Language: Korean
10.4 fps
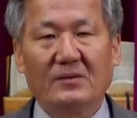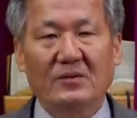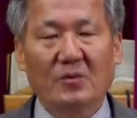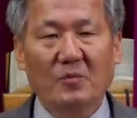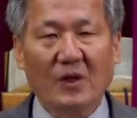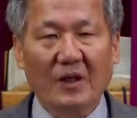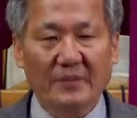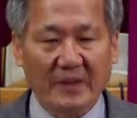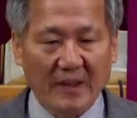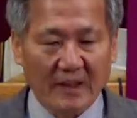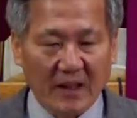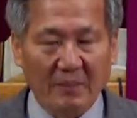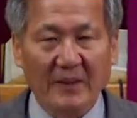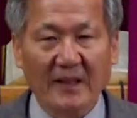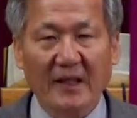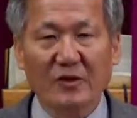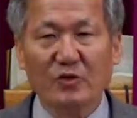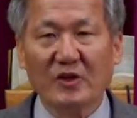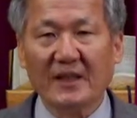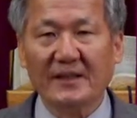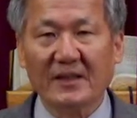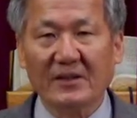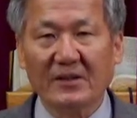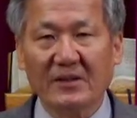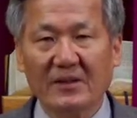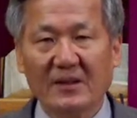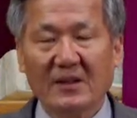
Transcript: 욥과 어, 함께 땅바닥에 주저앉아서